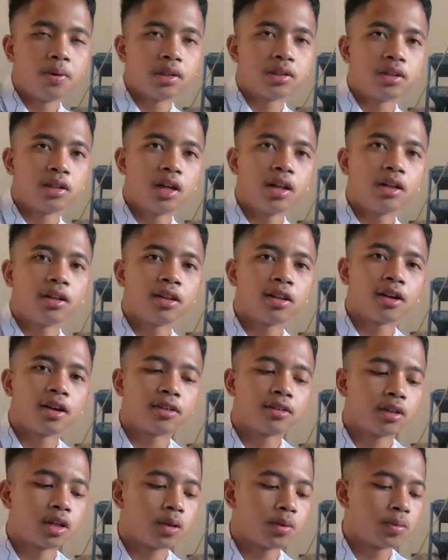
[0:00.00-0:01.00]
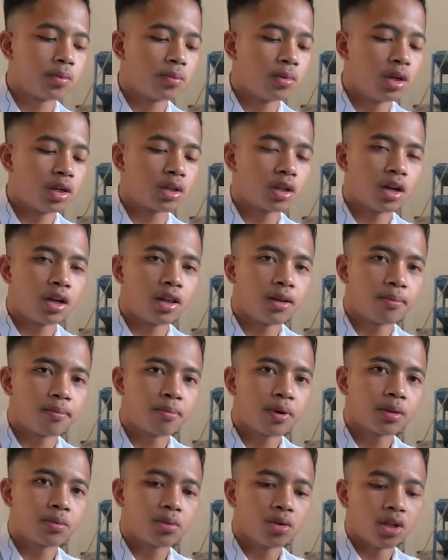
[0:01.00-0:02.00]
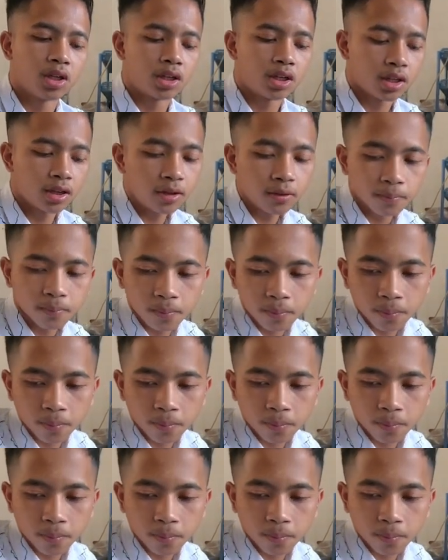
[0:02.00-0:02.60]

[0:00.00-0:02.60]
Basnel 309 kali 40 g